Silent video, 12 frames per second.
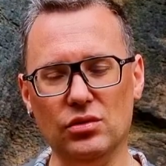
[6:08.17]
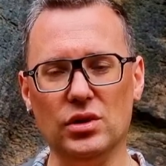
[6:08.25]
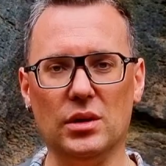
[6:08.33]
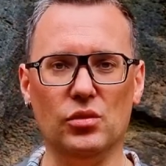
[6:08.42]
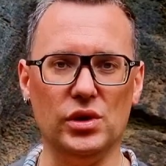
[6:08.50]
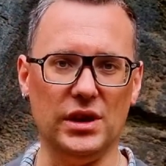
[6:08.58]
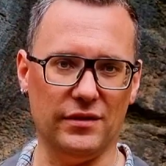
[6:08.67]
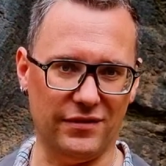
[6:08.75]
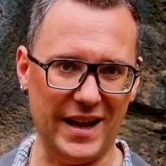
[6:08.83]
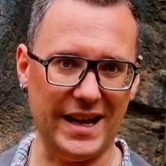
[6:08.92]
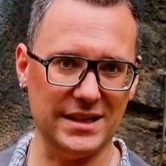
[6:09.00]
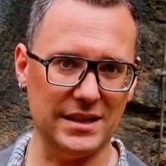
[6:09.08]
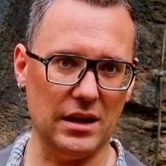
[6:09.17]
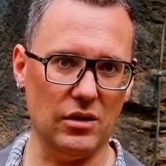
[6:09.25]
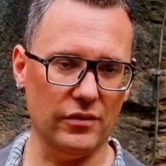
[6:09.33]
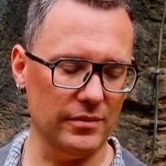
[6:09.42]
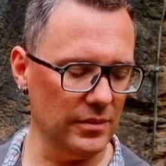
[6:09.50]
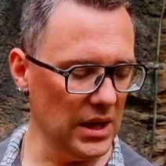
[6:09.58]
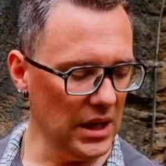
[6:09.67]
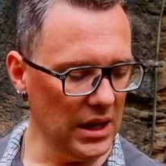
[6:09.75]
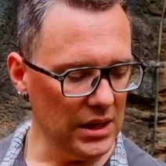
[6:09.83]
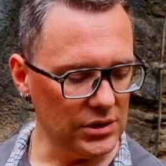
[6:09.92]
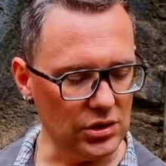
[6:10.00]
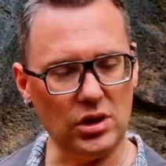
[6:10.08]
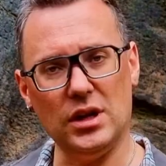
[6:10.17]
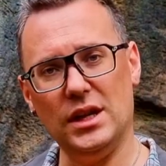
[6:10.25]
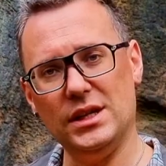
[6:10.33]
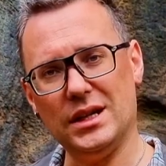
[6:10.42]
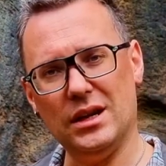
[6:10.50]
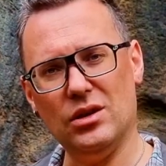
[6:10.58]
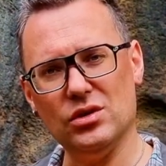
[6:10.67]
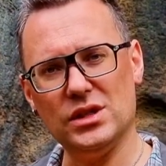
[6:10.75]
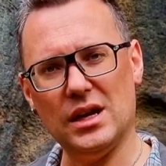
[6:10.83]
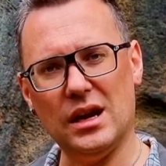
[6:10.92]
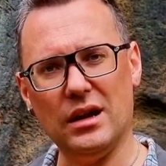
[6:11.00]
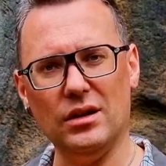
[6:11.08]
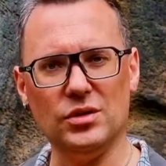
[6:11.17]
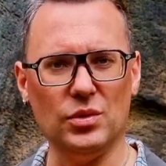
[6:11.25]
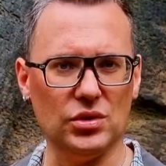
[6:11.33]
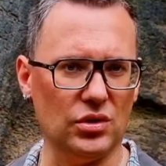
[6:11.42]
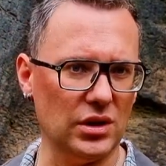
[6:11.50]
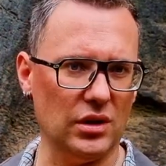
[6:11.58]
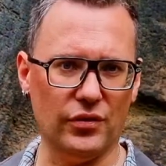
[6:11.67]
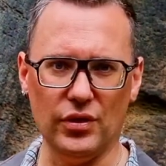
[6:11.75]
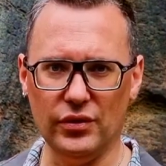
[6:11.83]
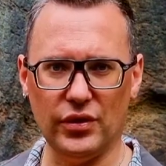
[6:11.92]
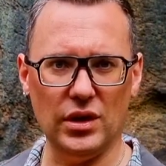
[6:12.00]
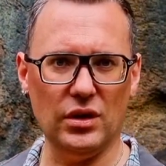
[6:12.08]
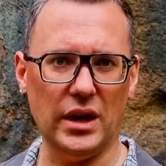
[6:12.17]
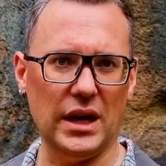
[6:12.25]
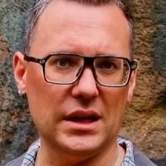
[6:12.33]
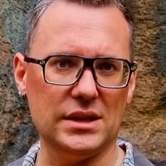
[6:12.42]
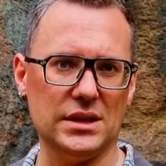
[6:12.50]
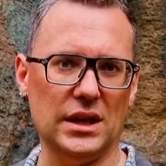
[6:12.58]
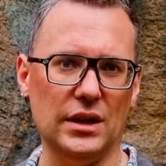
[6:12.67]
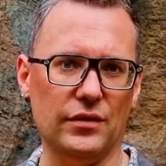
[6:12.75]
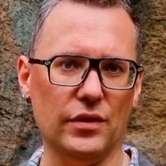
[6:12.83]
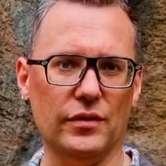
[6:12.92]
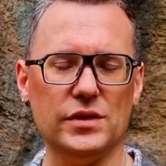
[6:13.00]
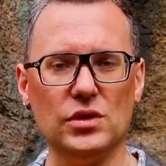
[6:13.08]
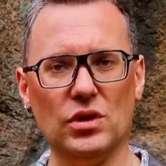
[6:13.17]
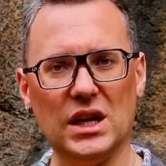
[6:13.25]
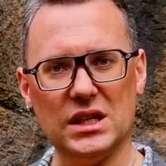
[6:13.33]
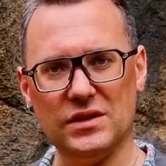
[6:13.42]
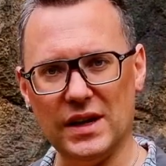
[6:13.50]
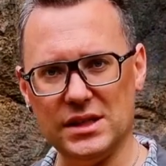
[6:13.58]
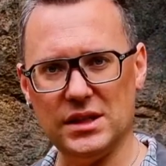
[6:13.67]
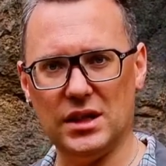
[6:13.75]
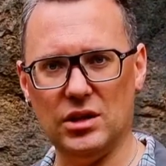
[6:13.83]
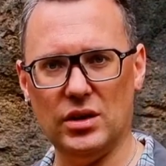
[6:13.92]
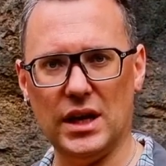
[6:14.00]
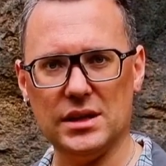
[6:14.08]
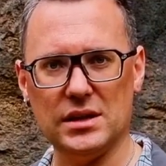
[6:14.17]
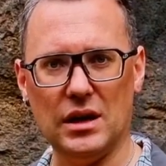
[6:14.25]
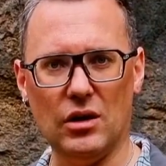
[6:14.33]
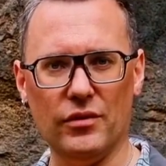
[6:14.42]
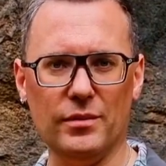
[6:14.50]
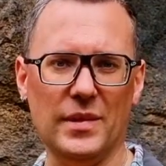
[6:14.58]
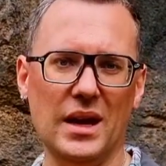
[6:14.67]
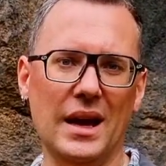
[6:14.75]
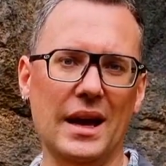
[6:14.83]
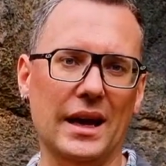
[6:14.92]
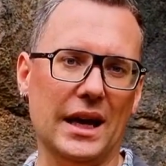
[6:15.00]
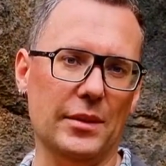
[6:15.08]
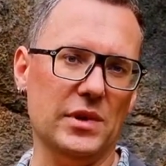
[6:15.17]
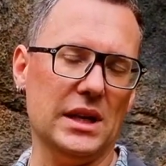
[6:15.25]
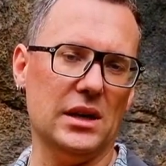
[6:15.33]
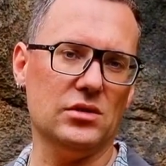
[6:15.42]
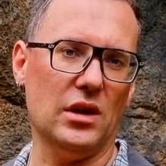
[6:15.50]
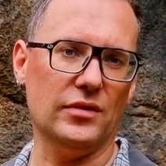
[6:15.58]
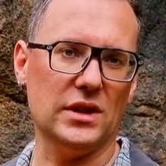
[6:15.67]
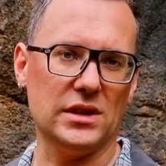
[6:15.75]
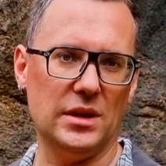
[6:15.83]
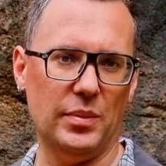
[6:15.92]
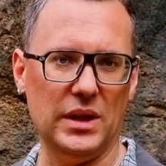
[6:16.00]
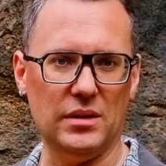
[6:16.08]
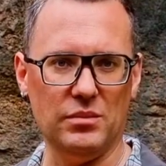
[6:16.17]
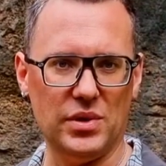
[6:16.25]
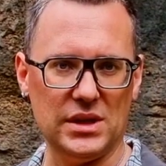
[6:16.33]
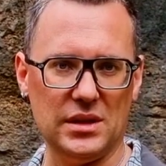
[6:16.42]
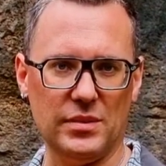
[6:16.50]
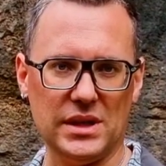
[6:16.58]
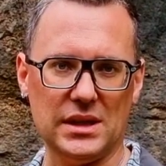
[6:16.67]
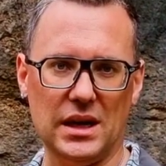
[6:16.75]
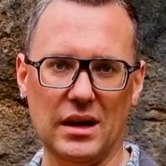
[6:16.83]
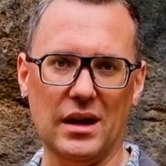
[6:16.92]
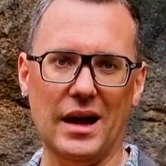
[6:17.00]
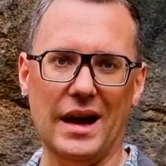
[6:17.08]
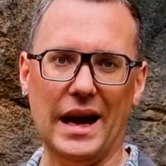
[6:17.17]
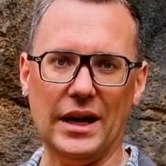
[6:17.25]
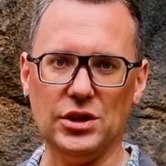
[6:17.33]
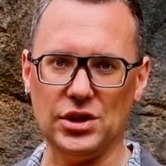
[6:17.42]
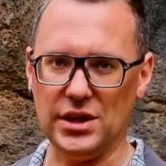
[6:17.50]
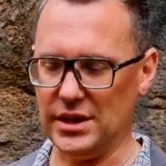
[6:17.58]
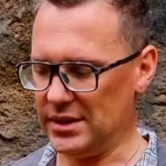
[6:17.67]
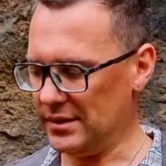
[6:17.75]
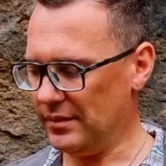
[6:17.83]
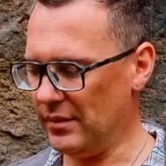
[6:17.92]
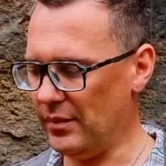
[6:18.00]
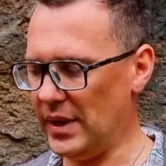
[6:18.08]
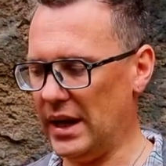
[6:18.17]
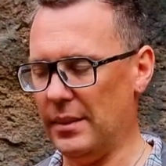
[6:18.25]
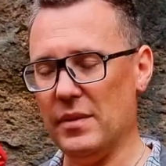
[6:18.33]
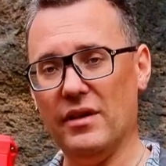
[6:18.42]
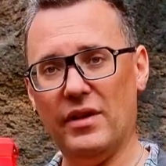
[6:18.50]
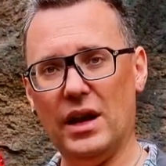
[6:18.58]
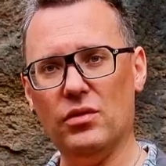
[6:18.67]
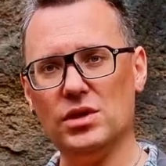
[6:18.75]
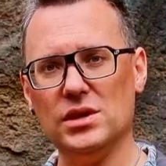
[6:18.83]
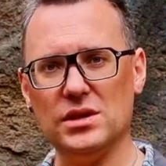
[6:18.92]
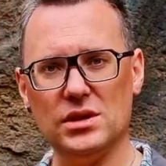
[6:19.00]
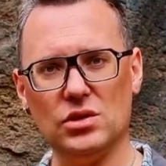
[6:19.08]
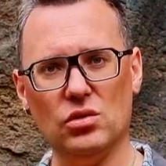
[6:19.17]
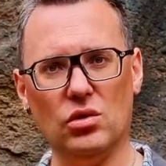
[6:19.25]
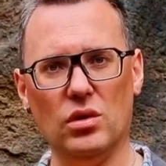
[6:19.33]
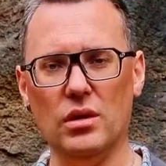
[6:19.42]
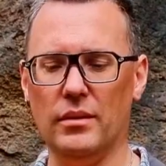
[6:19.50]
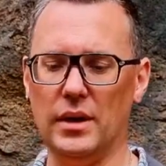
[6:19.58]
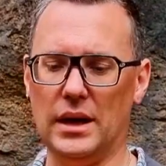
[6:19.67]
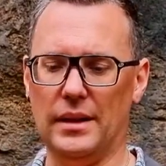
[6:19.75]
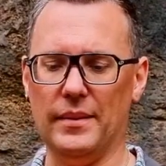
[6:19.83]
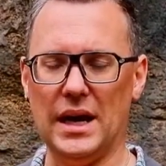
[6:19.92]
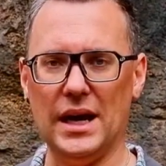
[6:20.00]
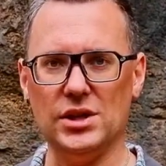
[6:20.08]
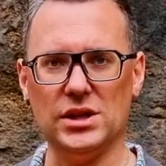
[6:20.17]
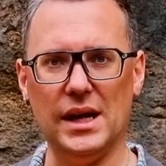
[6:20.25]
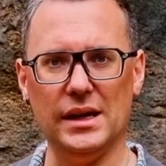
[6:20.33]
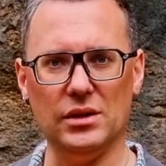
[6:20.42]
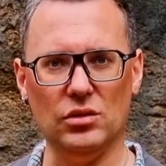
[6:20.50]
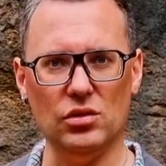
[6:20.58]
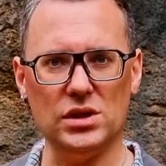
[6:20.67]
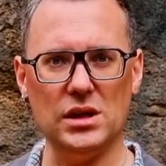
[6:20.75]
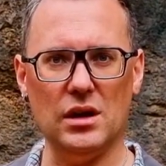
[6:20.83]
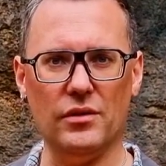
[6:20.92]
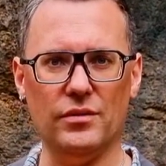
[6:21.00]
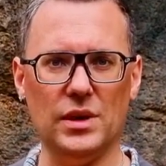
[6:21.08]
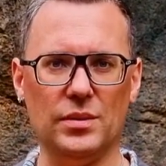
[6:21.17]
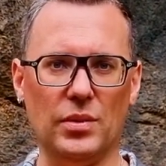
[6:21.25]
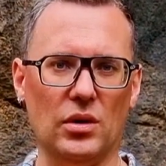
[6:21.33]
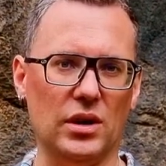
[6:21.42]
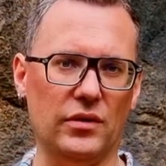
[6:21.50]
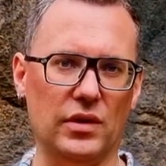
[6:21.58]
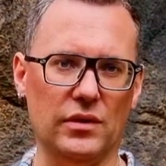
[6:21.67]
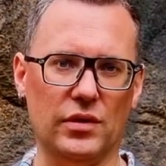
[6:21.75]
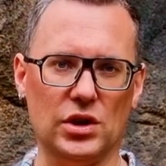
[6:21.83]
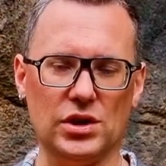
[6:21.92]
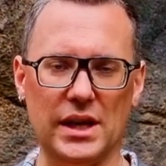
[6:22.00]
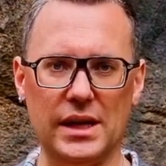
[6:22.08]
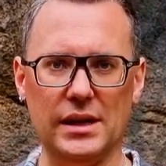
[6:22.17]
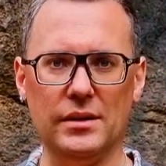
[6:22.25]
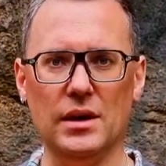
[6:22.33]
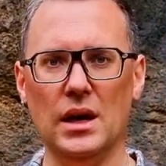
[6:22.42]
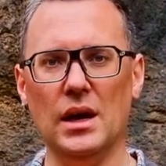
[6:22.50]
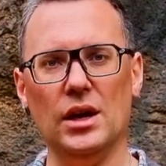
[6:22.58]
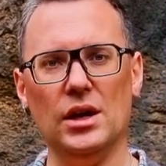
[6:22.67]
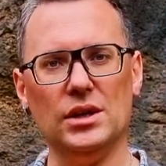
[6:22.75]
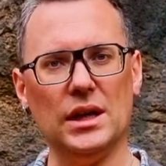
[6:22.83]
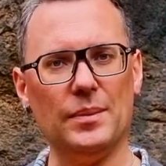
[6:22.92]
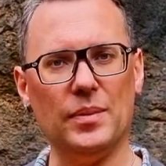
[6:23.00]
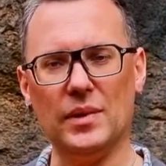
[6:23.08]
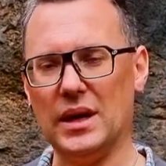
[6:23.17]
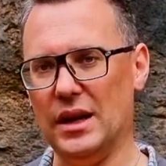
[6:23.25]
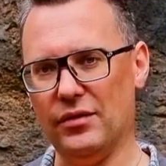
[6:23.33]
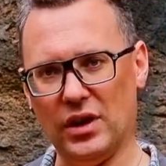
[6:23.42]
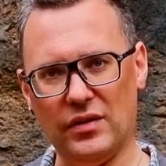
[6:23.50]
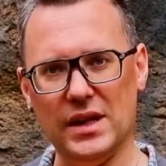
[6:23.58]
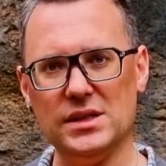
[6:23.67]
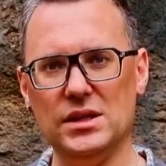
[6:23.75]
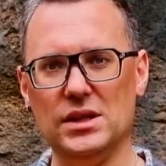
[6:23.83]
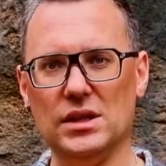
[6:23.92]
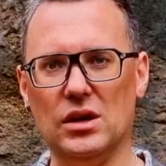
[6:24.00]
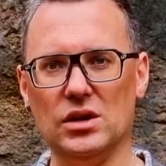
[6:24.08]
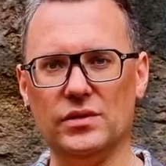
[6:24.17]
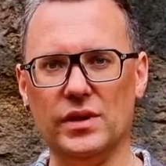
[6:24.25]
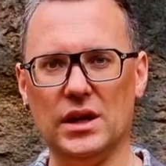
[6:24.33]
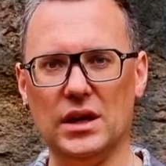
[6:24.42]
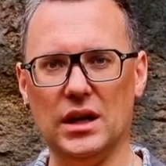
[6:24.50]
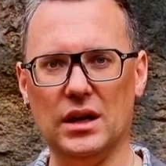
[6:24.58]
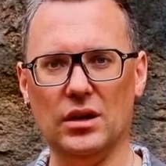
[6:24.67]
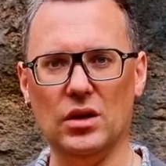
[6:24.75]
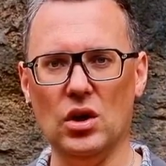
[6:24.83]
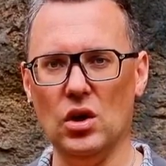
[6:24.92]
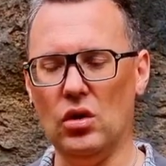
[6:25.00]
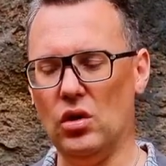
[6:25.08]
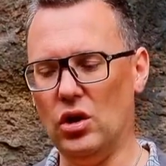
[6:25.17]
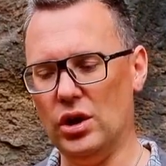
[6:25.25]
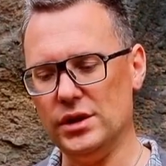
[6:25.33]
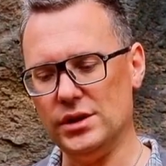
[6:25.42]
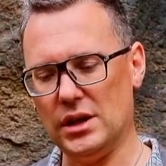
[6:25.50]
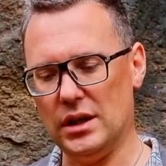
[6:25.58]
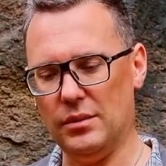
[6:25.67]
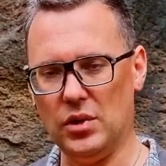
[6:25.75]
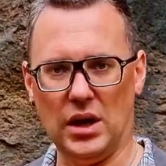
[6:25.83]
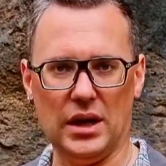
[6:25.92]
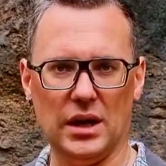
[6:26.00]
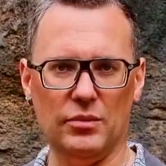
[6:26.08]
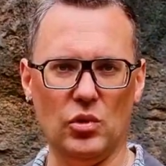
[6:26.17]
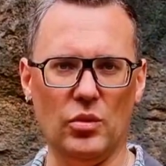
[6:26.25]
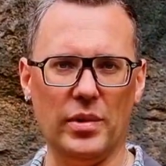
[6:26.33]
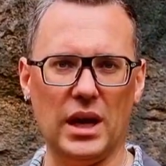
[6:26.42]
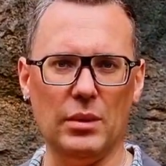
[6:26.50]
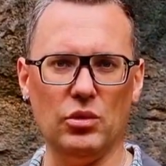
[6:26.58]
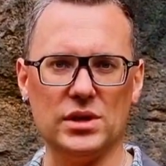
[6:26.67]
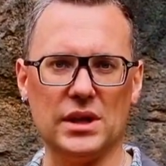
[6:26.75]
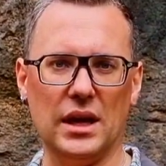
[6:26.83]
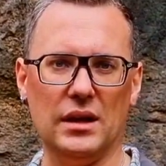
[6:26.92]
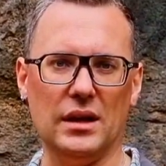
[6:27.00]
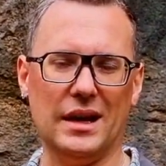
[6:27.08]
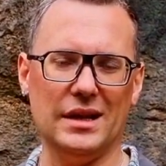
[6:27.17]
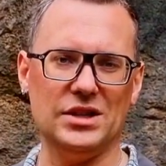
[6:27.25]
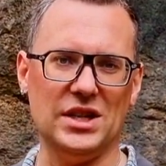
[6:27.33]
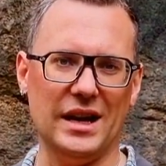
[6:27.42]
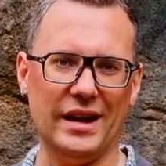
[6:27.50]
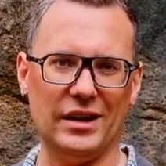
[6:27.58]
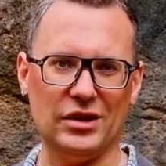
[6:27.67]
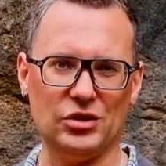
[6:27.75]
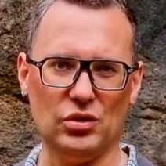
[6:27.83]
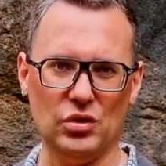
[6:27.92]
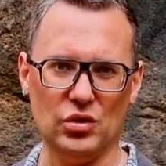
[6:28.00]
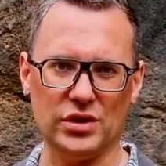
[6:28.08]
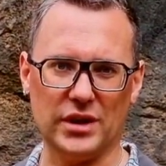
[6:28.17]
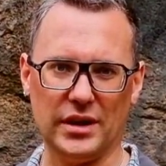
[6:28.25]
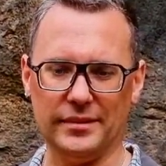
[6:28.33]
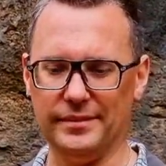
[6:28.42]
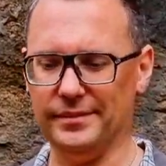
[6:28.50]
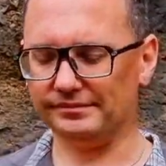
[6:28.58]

oder Multi-Flex laufen, sondern ich kann auch sagen, ich möchte heute auf 5 kHz, 10, 15 oder 20 kHz laufen, kann mich also auf das Gebiet ein bisschen besser einschießen. Beim Vanquish ist es so, ja, einschalten, loslaufen, ich brauche nicht viel verstellen, ich habe keine Frequenzen, die ich auswählen kann. Und ähm, ja, nach dem Umgebungsscan kann es hier eigentlich schon losgehen.